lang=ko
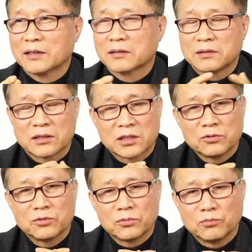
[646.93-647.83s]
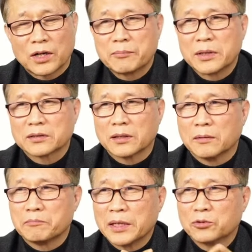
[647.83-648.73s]
근데 천국 문
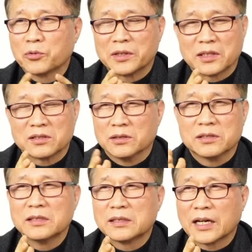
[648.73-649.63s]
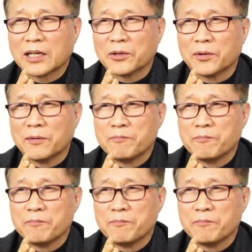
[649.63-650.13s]
앞에서 베드로한테 저지를 당해요.